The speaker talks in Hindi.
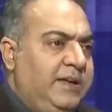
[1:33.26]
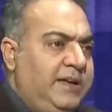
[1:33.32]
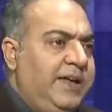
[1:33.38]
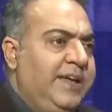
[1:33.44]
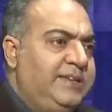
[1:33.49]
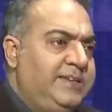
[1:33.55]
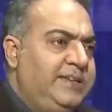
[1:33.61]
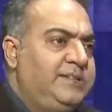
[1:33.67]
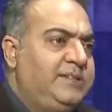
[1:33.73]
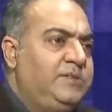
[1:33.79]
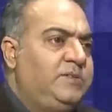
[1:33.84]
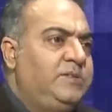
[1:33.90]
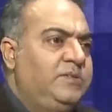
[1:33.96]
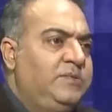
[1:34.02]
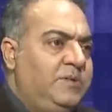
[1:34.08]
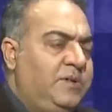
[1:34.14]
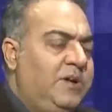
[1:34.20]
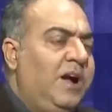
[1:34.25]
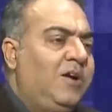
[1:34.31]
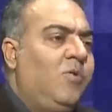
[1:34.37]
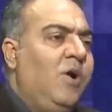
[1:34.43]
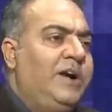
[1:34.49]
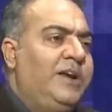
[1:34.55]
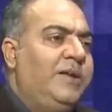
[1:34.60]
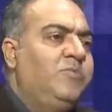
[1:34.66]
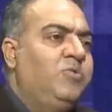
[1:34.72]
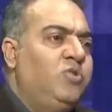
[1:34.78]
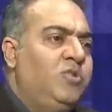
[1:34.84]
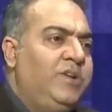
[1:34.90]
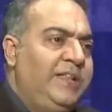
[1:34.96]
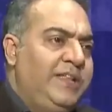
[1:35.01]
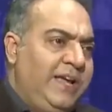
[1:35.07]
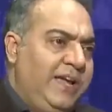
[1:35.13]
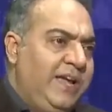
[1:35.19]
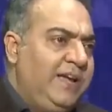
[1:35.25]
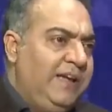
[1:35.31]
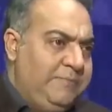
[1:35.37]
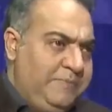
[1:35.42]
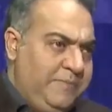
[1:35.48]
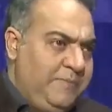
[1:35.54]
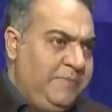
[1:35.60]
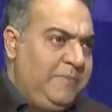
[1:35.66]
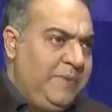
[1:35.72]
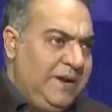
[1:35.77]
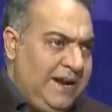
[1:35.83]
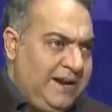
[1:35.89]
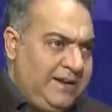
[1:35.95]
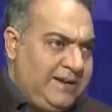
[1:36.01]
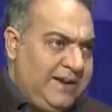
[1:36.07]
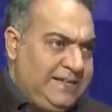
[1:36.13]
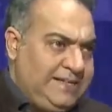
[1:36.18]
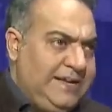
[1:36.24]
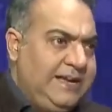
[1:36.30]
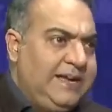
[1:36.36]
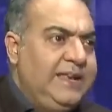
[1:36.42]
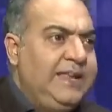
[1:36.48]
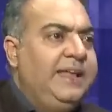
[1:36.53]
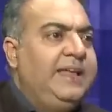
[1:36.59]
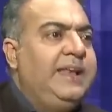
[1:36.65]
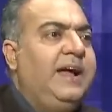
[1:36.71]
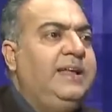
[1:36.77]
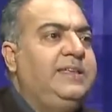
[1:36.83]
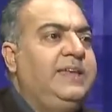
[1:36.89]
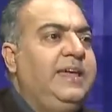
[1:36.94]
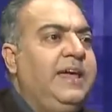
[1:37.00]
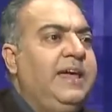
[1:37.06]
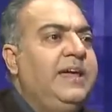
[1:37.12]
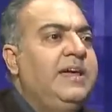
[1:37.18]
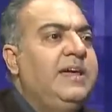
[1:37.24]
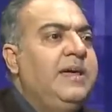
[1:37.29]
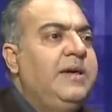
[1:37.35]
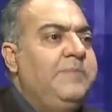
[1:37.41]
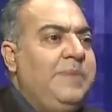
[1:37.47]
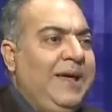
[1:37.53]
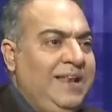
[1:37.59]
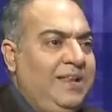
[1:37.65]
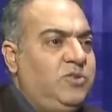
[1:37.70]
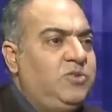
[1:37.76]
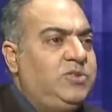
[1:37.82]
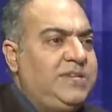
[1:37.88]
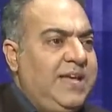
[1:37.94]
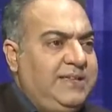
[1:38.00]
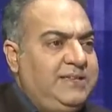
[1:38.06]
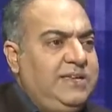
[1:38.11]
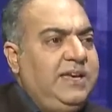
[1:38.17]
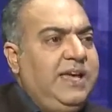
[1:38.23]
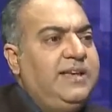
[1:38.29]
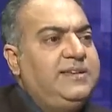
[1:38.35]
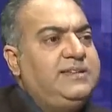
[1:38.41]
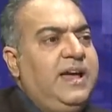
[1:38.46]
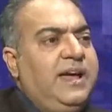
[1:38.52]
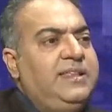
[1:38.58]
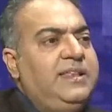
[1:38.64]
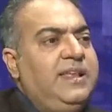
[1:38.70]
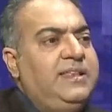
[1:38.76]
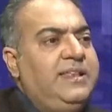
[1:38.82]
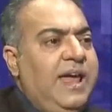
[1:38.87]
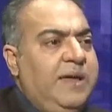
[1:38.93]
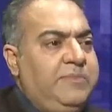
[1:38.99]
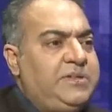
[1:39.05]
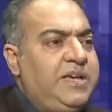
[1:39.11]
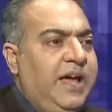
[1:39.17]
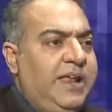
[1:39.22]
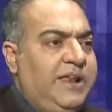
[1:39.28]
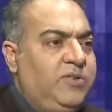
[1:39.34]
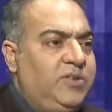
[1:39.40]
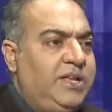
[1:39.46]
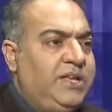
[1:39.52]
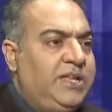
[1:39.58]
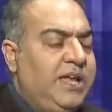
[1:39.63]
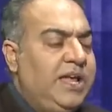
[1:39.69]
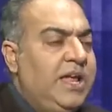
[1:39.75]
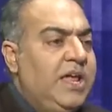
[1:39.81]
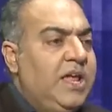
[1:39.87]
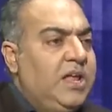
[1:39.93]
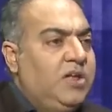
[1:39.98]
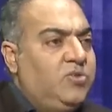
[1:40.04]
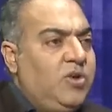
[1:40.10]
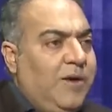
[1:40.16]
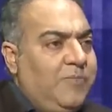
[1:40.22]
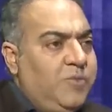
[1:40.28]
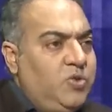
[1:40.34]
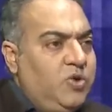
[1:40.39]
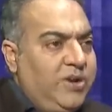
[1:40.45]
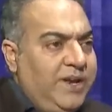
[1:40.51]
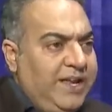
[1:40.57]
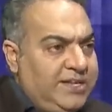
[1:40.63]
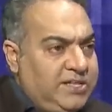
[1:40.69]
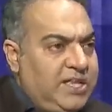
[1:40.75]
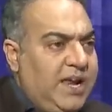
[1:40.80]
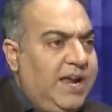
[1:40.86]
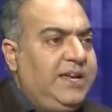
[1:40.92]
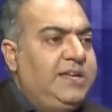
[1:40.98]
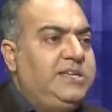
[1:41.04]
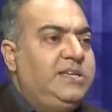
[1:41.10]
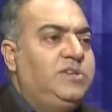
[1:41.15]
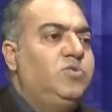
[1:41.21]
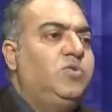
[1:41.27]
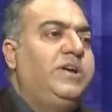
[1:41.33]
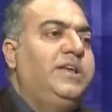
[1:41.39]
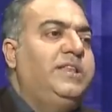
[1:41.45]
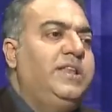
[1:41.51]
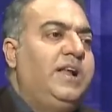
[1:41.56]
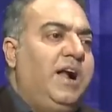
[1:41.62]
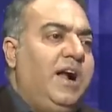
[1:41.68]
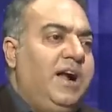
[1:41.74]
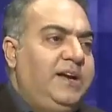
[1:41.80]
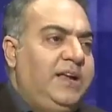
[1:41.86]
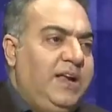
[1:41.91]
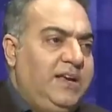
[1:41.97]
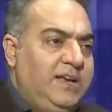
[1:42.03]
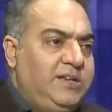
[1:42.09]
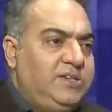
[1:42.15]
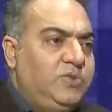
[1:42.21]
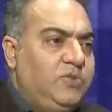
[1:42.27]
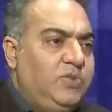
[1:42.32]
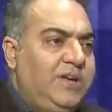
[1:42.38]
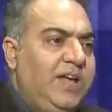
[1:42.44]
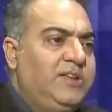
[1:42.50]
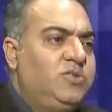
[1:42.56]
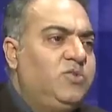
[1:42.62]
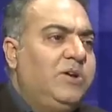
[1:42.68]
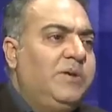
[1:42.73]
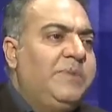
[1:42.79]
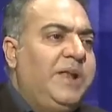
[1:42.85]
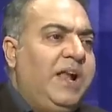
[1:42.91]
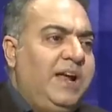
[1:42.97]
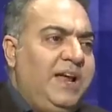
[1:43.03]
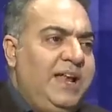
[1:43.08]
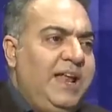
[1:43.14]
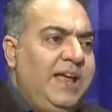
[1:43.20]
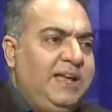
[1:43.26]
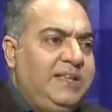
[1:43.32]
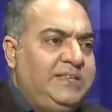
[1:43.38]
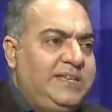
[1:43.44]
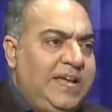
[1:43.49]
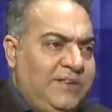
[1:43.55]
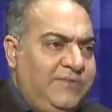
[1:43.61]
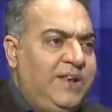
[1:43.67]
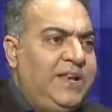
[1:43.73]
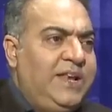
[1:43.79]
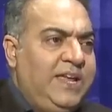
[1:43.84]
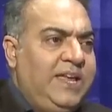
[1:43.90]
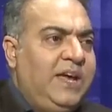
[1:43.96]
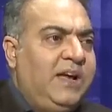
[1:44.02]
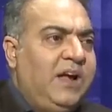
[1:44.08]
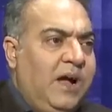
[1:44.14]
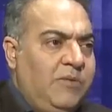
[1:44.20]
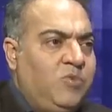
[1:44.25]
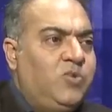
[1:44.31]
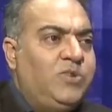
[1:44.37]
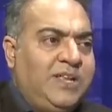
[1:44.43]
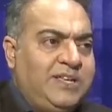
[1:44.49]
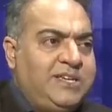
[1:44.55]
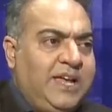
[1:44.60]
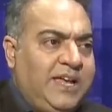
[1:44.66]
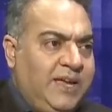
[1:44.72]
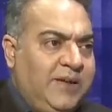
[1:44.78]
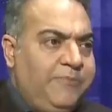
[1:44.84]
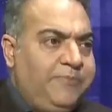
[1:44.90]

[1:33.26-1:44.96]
केसेस का क्वांटम उन्होंने देखें कि बड़ा ड्रास्टिकली गिरा दिया है पहले तो सियासी केस आए दिन नैब से आ रहे होते थे तो अब उन्होंने इस तरह की चीज़ों के अंदर हाथ डालना शुरू किया जो कि मेरा ख्याल है कि जनरली ये काम होने चाहिए